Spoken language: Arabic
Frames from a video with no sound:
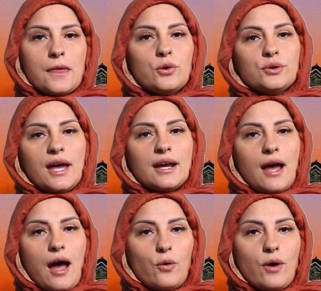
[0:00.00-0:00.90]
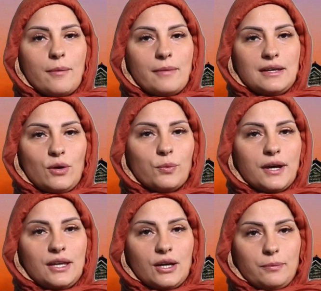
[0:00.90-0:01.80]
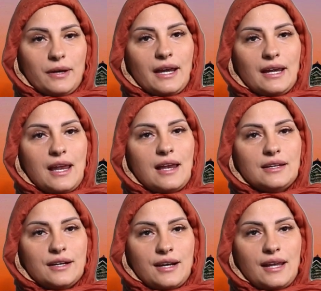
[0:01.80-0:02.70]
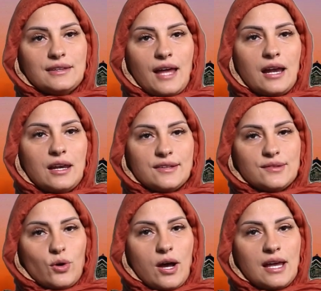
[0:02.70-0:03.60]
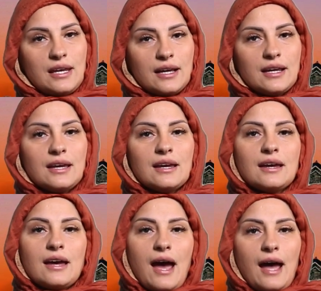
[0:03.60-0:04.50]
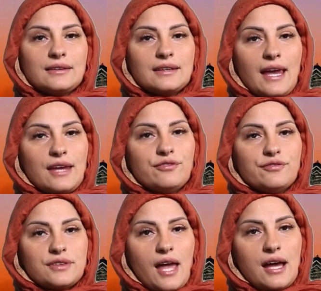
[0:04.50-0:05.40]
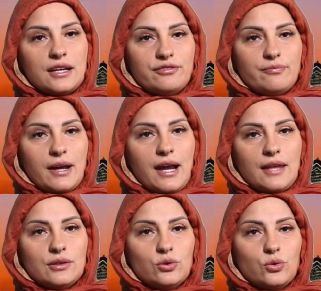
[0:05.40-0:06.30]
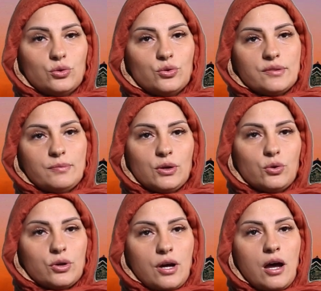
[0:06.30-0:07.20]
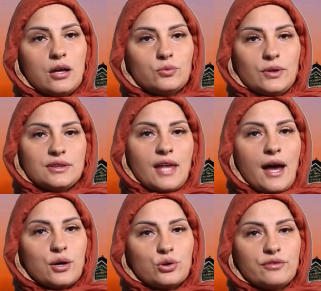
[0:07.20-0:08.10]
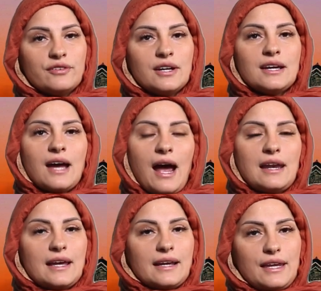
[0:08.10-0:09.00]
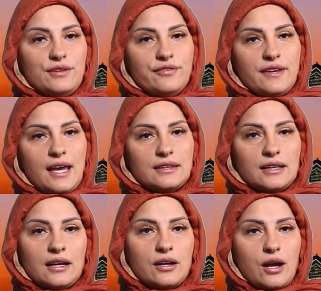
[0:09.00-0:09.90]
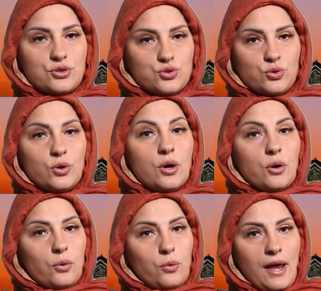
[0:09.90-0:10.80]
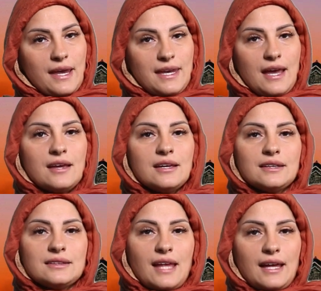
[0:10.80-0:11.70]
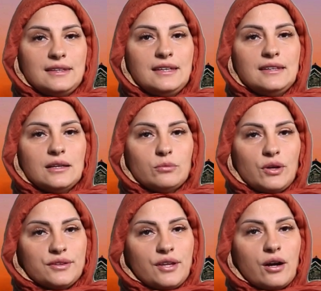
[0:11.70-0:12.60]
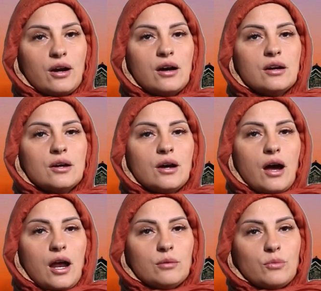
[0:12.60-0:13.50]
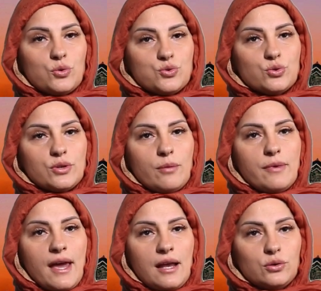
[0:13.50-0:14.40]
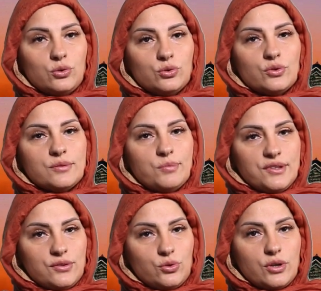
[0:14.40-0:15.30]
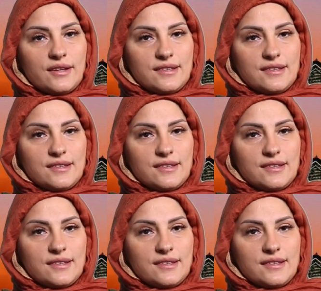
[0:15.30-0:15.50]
هناك عوامل يمكنك من خلال الرد على سؤالك عن كيف تعرف مكان الكنوز بالقرآن والتعرف على كيفية إخراجه وهي تحديد المنطقة الموجودة بها الكنوز بالصورة